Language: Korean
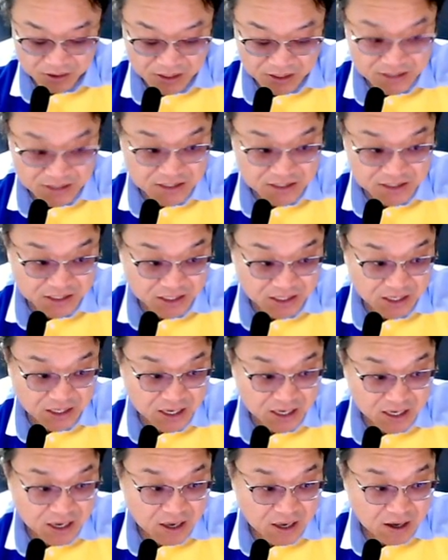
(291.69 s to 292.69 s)

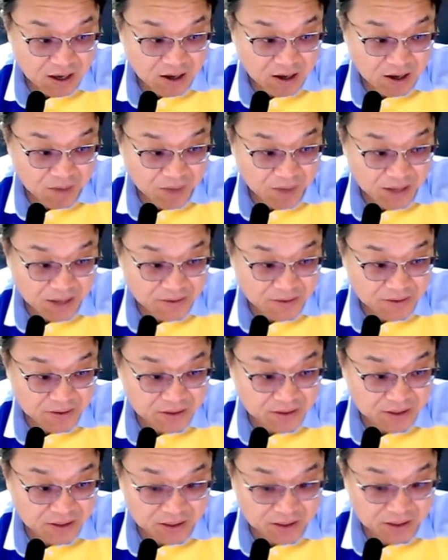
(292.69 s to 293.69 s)
여기까지 아,
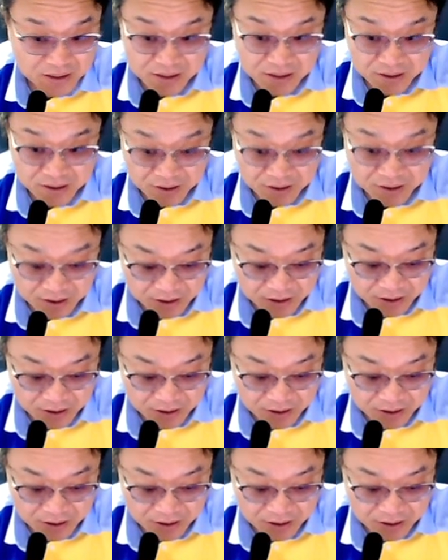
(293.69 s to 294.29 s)
반등을